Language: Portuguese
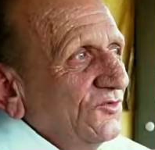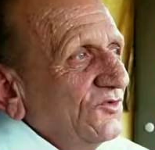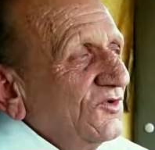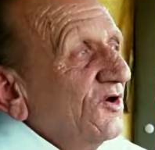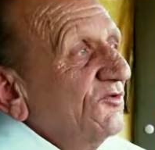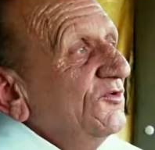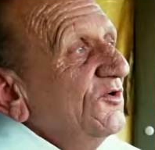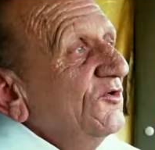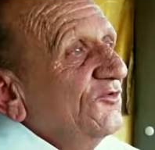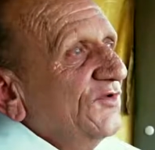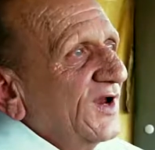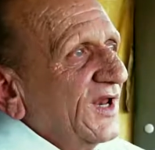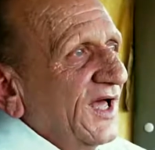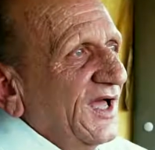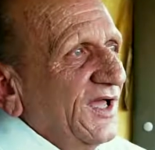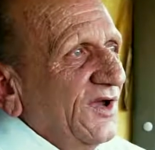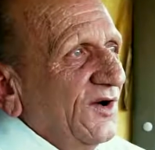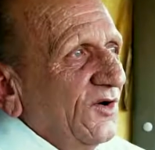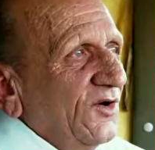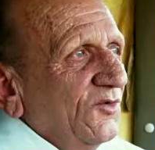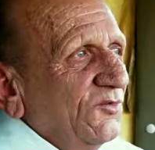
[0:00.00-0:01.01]
nunca ouviu falar,
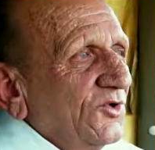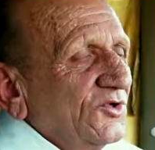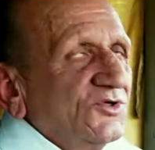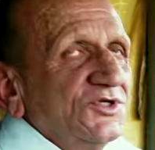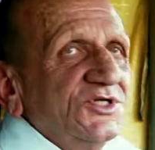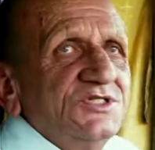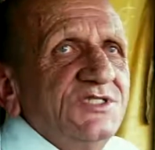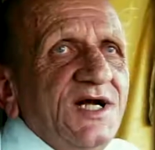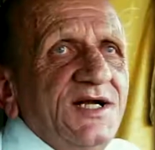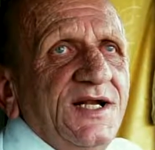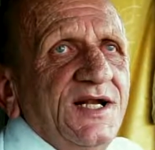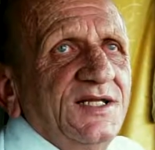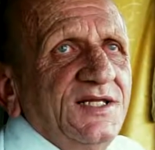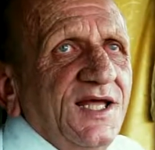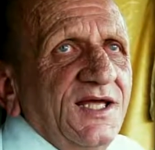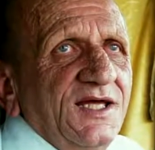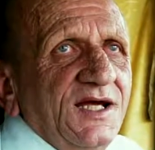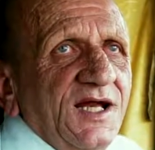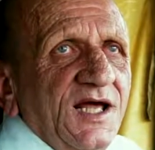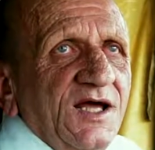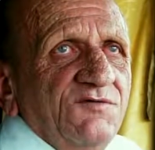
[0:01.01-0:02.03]
é, o motorista dele está
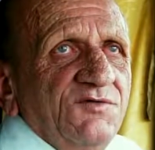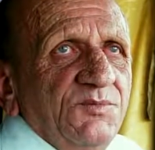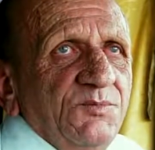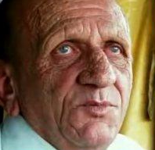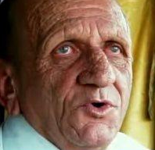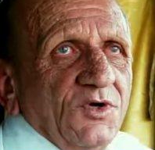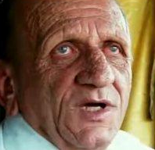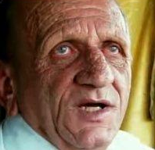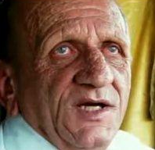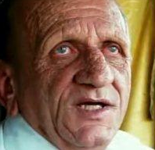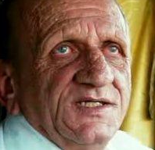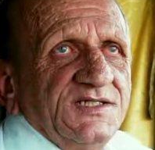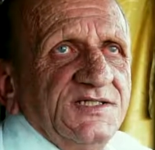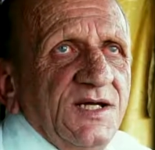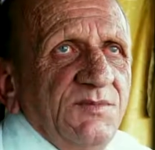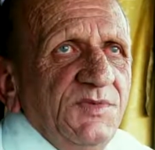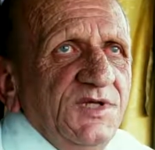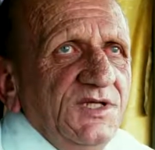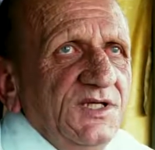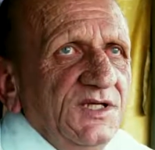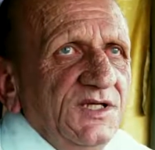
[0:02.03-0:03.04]
em greve. Por quê?
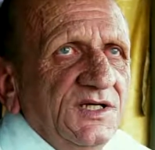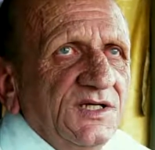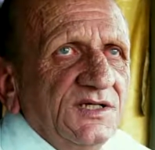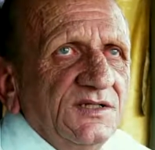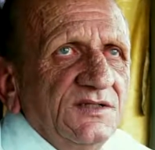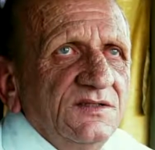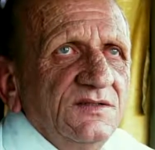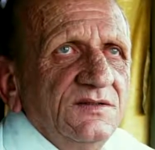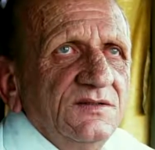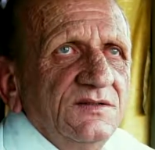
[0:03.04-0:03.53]
Recebe em dia.